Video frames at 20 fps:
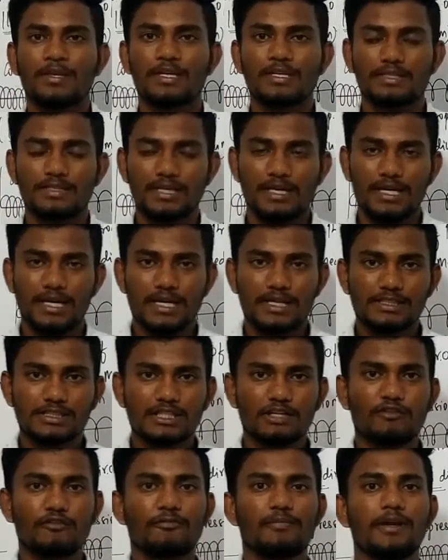இந்த
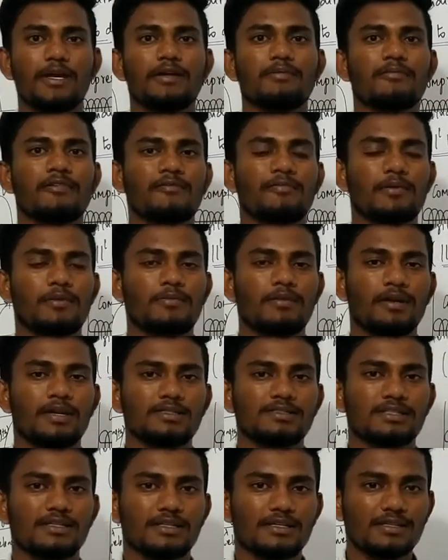டைரெக்ஷன் ஆஃப் மீடியம் ஆஃப்
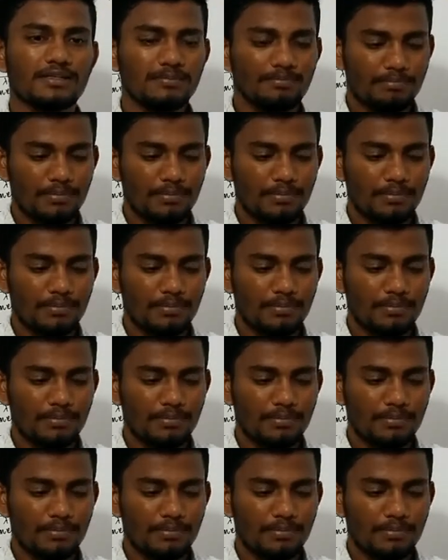ப்ரபகேஷனுக்கு